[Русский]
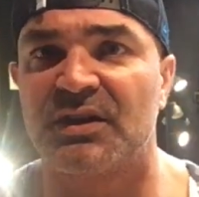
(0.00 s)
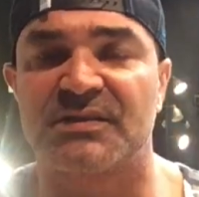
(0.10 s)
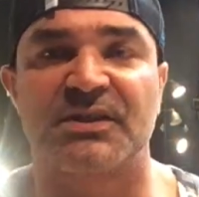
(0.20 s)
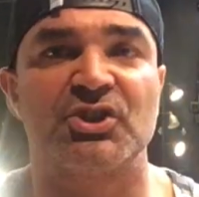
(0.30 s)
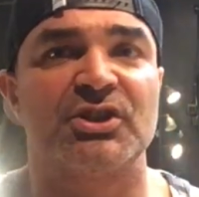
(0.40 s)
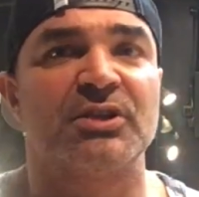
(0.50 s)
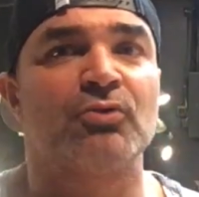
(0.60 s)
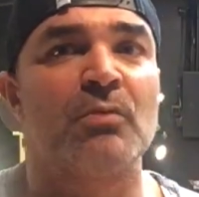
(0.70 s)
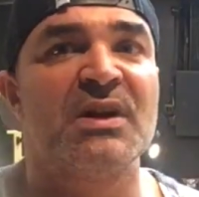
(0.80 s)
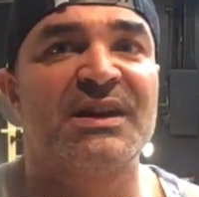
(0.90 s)
расскажите о
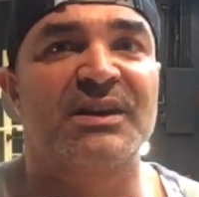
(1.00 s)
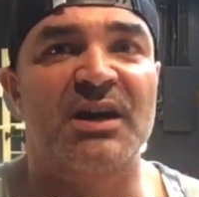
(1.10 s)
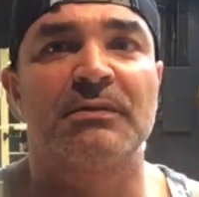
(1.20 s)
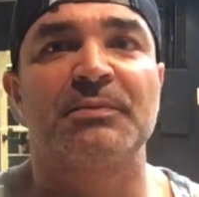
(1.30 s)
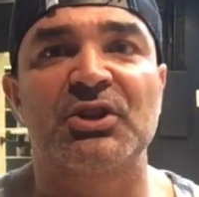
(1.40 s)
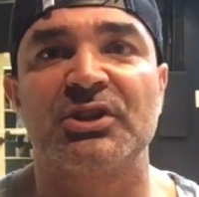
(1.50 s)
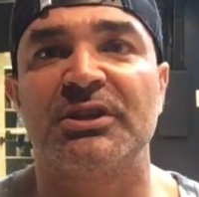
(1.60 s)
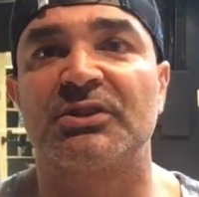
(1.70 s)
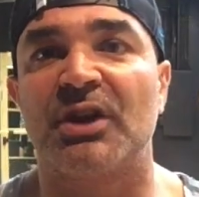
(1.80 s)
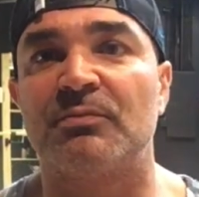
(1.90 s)
том, как вы
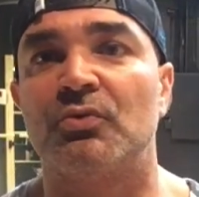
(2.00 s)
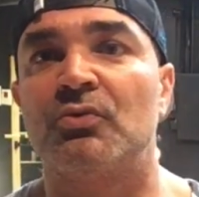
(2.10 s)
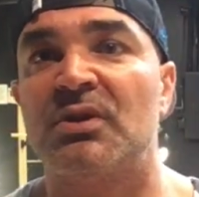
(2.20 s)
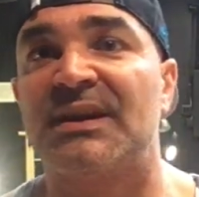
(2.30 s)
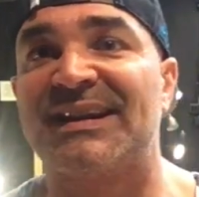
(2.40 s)
пришли к тому,